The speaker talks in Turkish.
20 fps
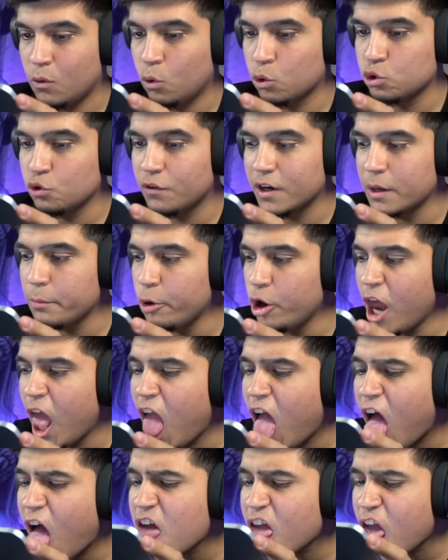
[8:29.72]
O duvarı
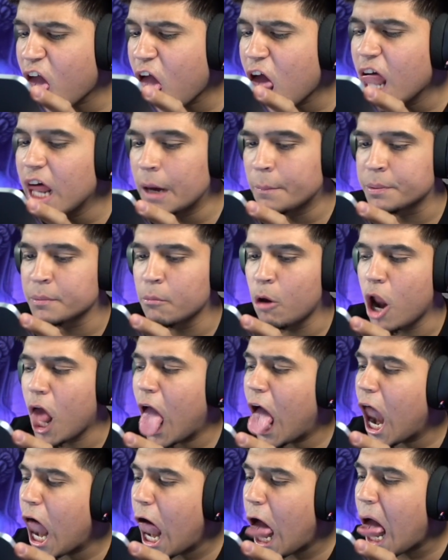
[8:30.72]
böyle yapın
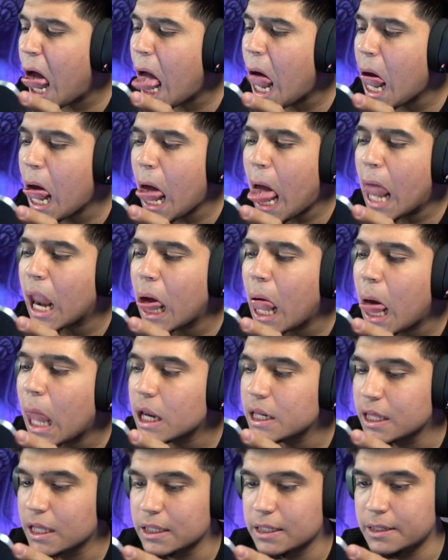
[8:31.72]
böyle ee,
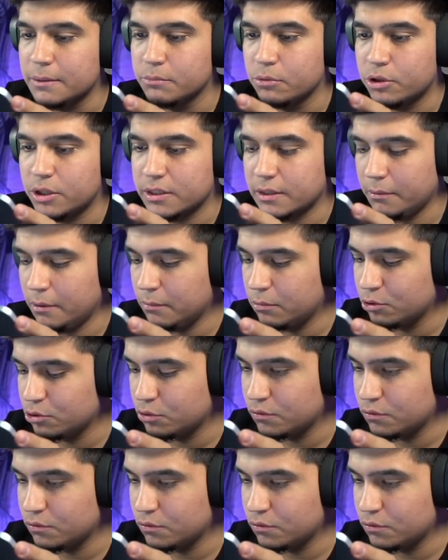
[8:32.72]
yalayın böyle tamam mı o